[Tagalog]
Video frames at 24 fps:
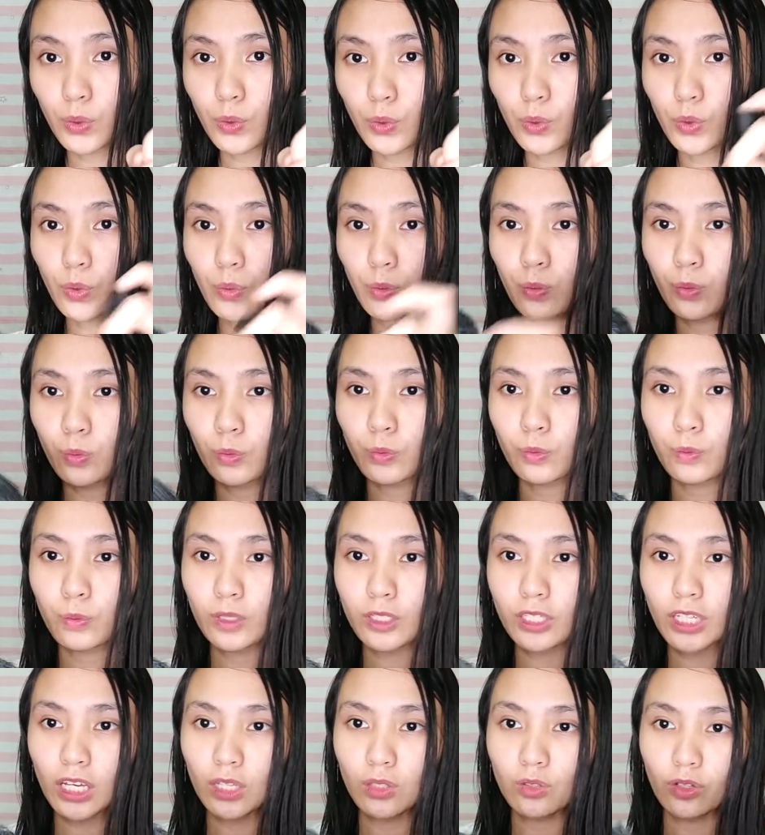Kung
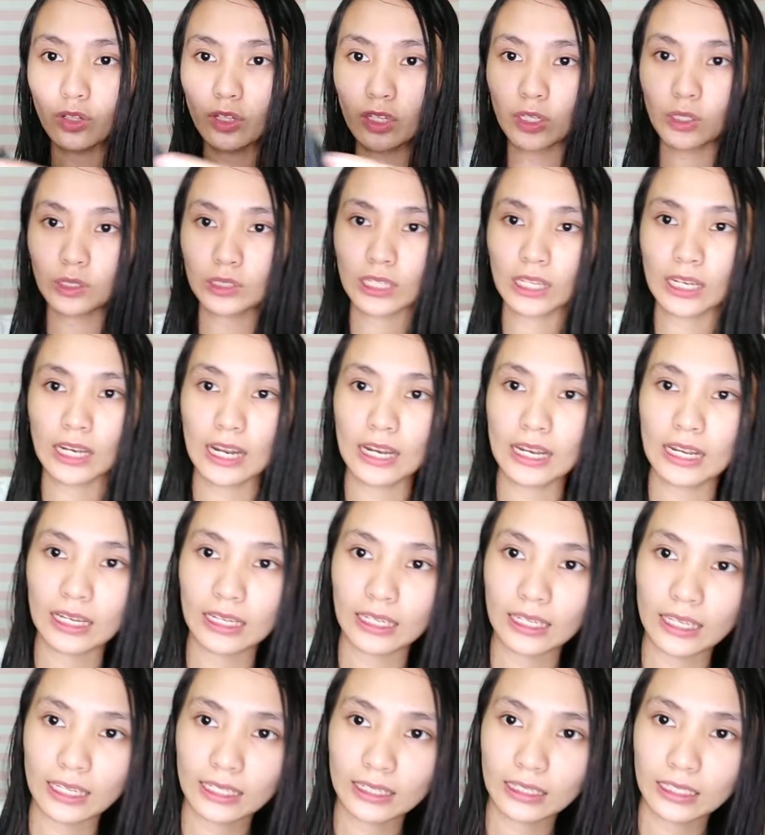masyado kayong
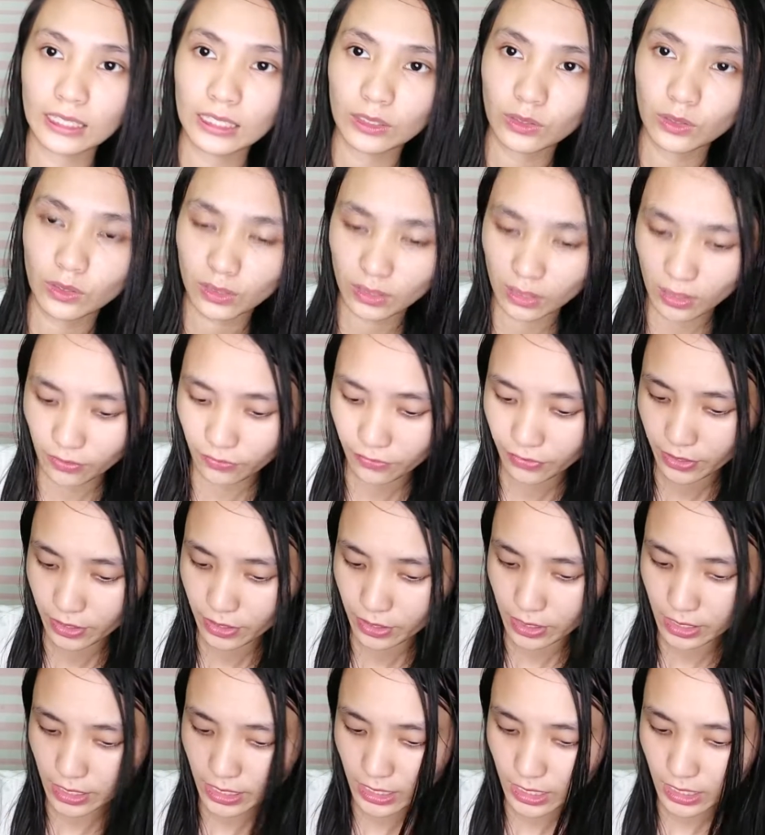nalalakihan dito sa
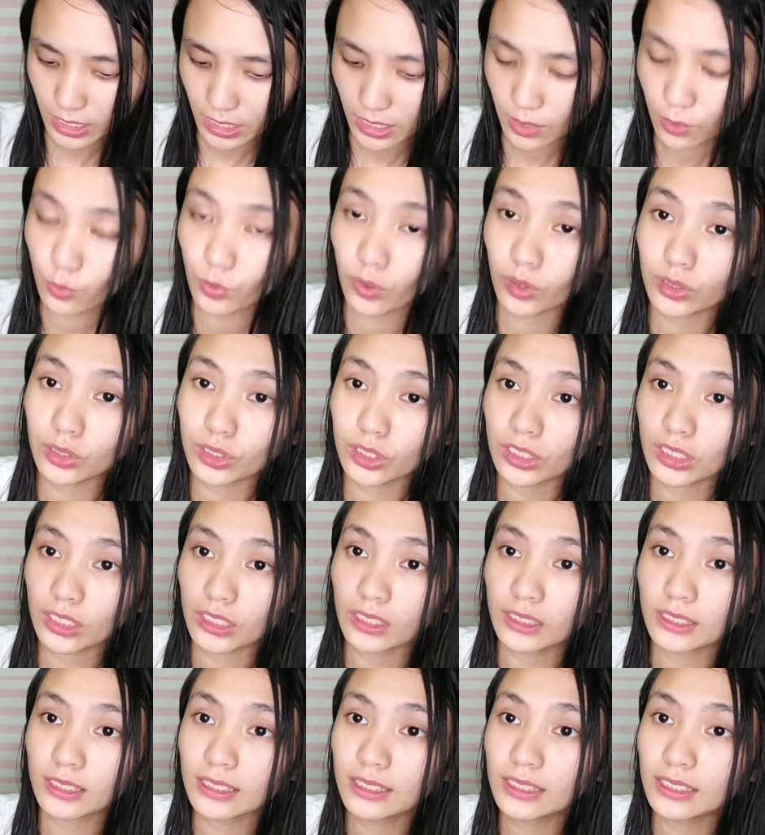furry
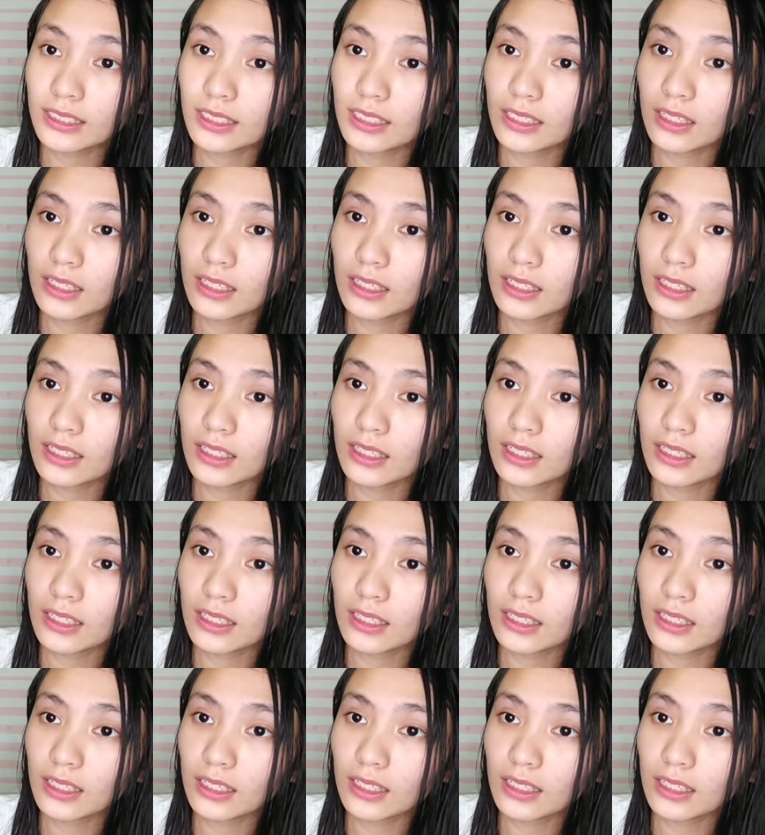windshield.